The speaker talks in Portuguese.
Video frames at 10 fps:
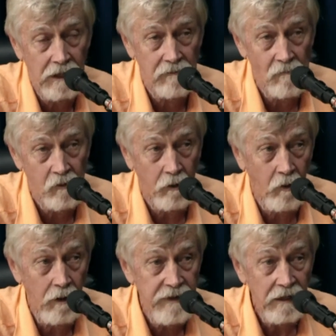fronteira com
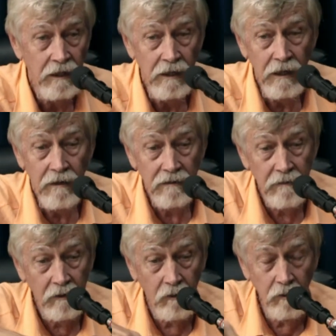Colômbia,
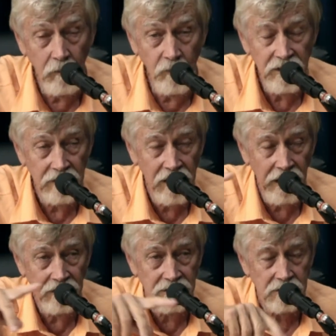
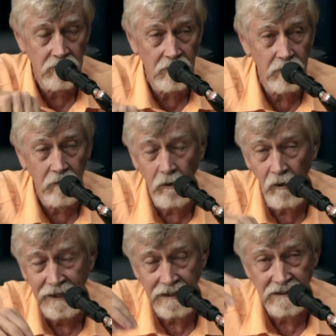comunidades,
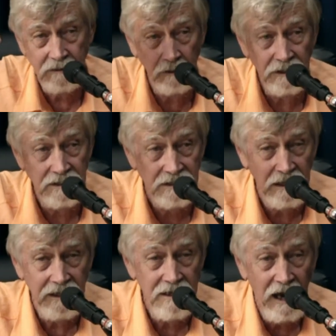colocações,
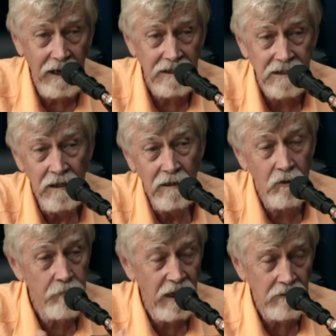seringais,
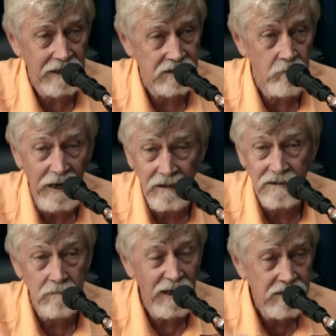no meio das
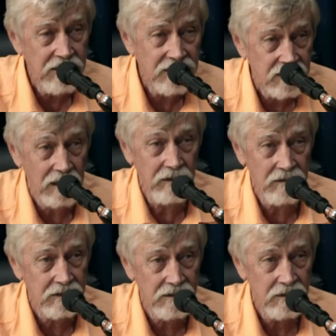matas mais
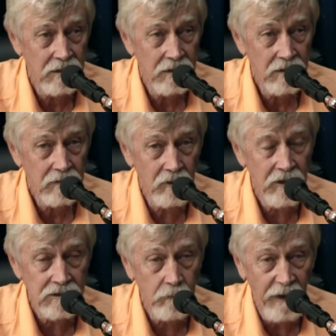distantes
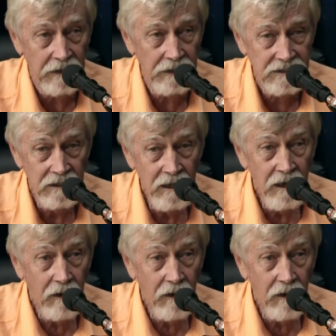do nosso país,